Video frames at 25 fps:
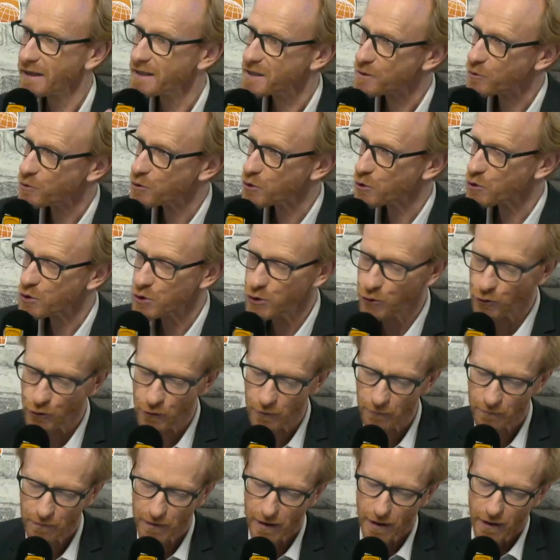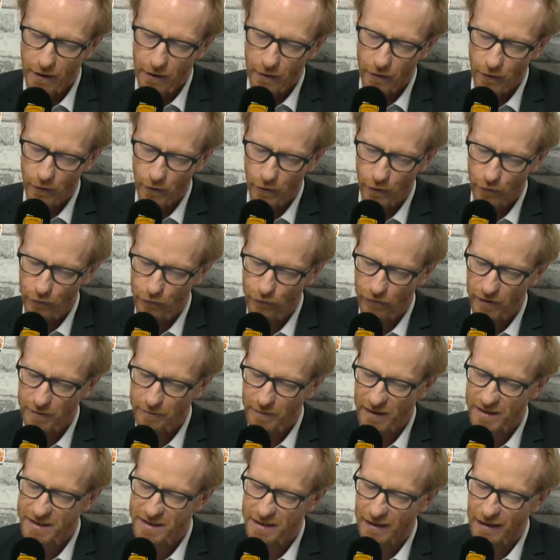réseaux sociaux, euh, vous faites
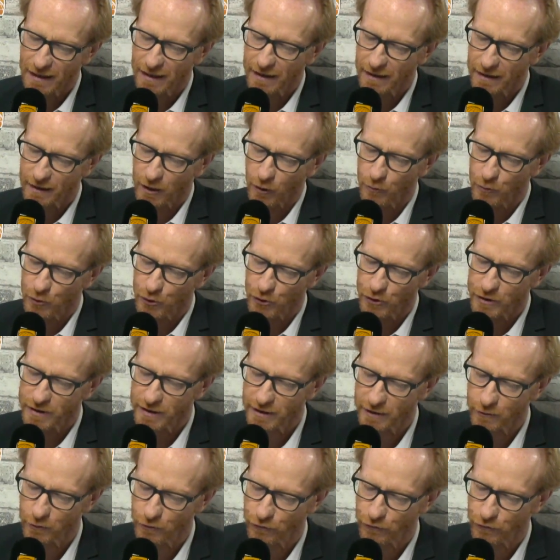partie de la communauté